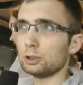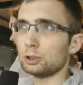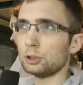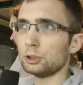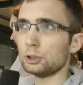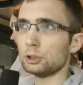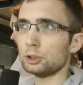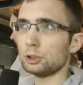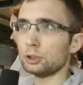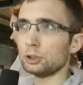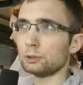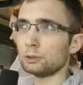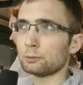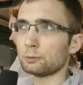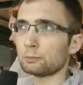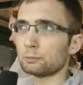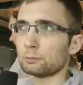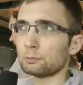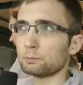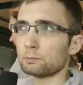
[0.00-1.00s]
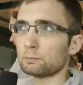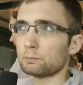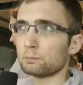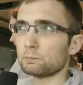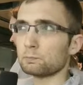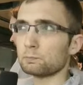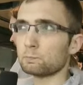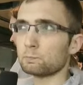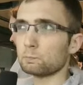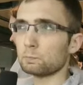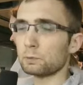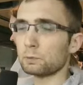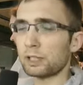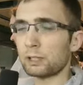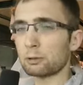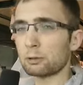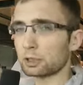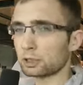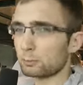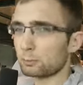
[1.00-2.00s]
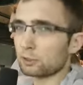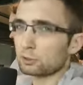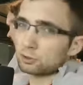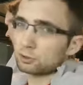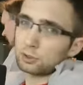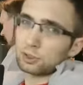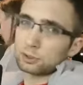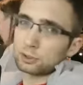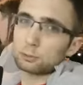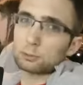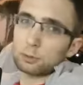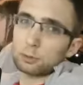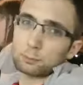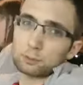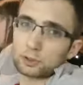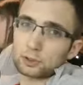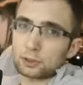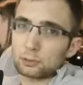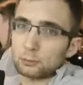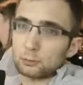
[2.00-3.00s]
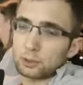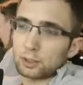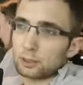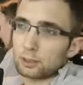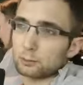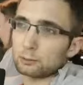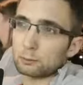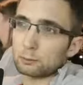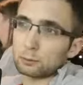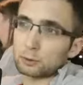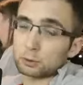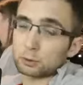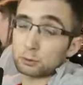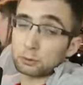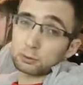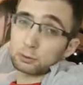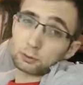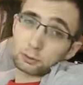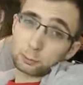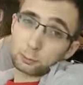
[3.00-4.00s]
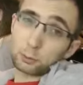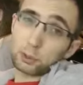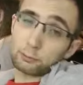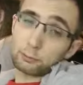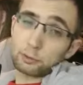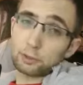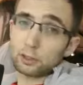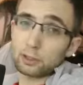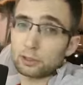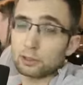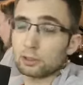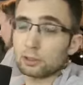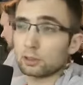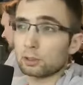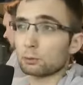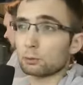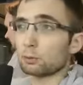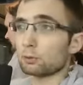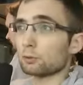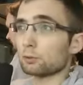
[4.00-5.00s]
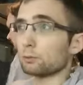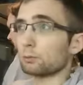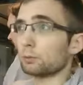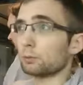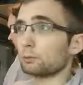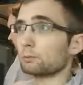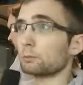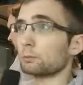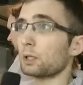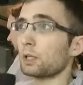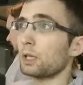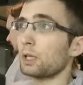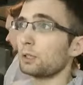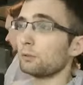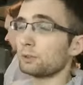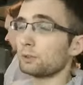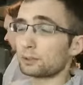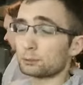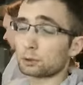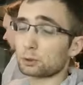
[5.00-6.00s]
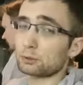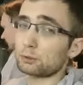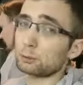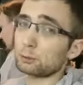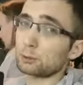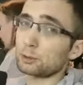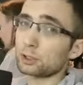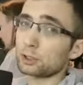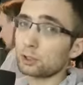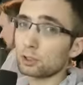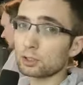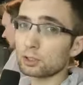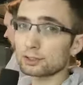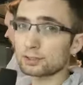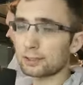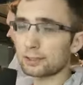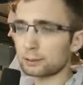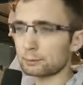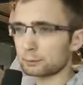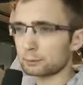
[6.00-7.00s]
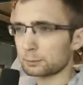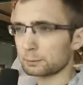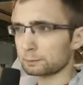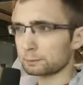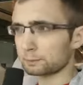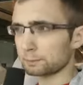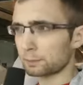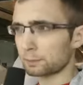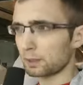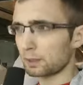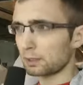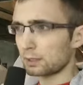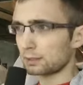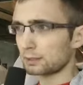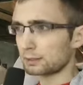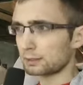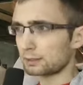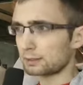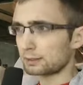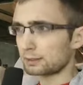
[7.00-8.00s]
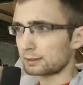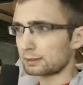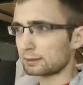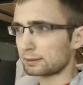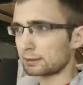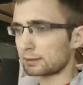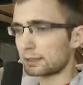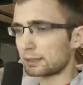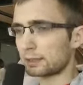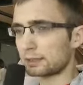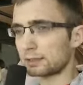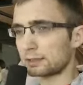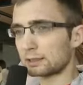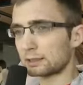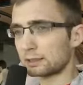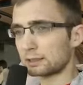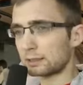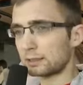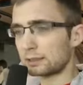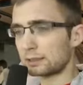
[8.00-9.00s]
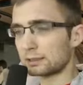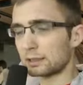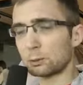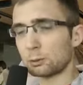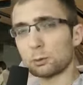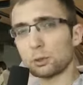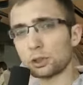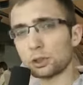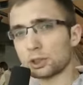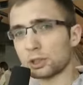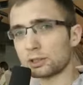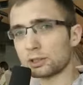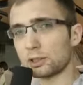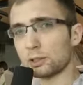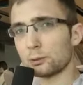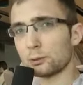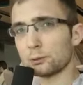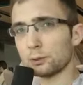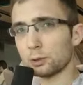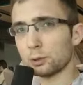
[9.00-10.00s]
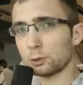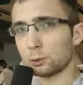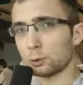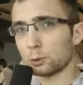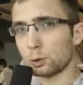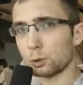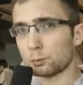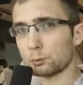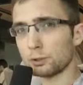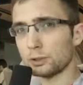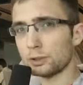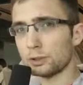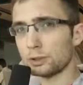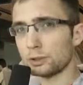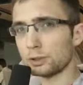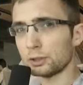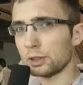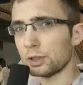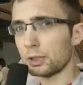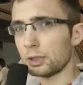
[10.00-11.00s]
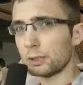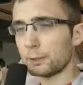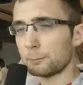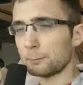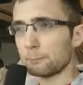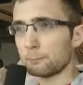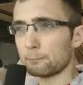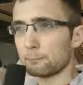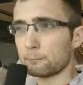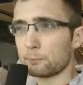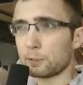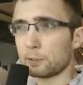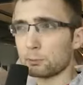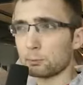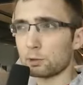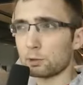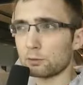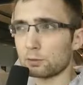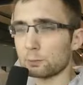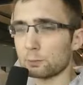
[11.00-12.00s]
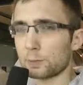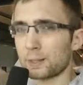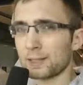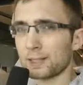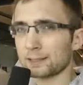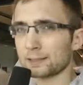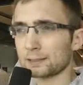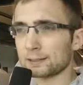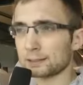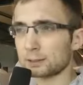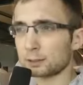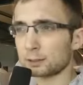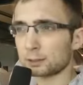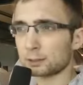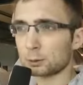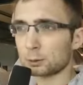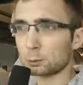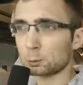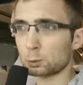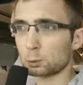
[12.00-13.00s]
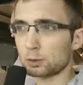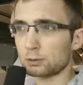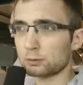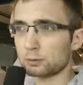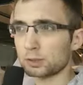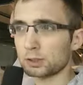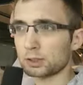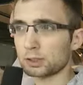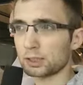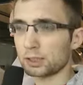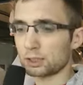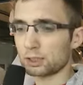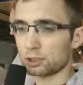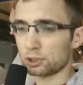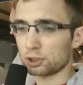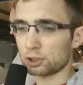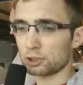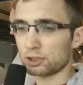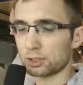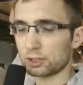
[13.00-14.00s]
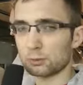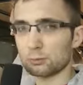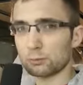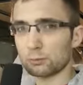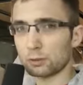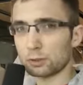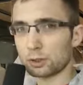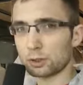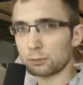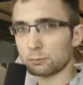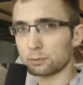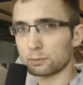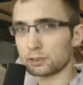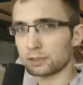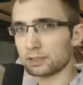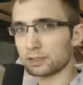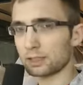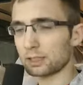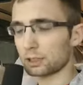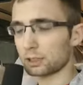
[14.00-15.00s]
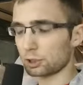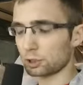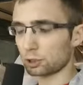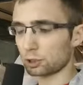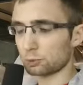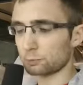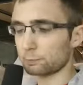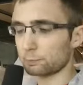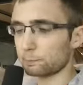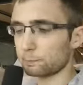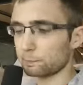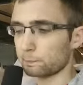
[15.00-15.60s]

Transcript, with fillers: I giełda się bardzo interesuje polskimi grami w momencie, w którym są spółkami giełdowymi. Więc na przykład firma Nicolas Games y, znajduje się na celowniku opinii giełdowej prasy, która wytyka, że jest takim workiem bez dna, że